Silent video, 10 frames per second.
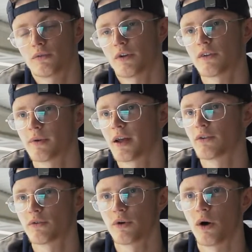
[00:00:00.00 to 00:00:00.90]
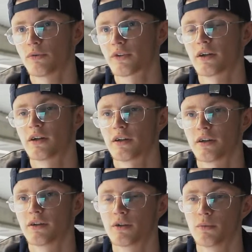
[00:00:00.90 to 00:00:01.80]
was man halt für Aufträge
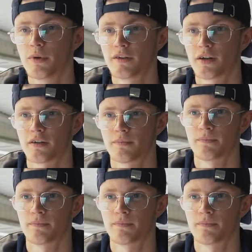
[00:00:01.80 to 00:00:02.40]
dann in dem Moment hat.